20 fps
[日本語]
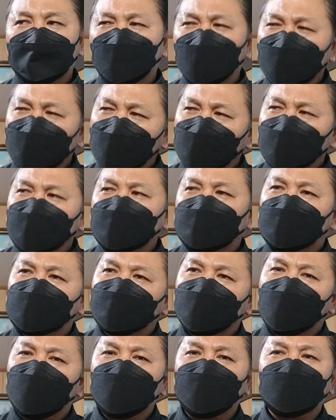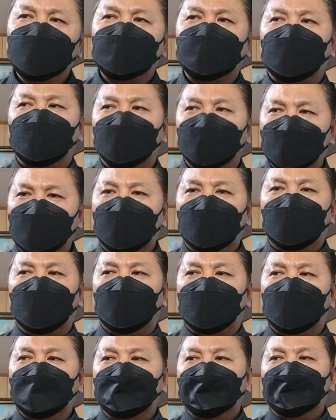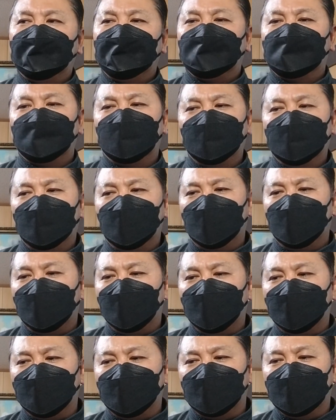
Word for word: とにかく一番思ったのがその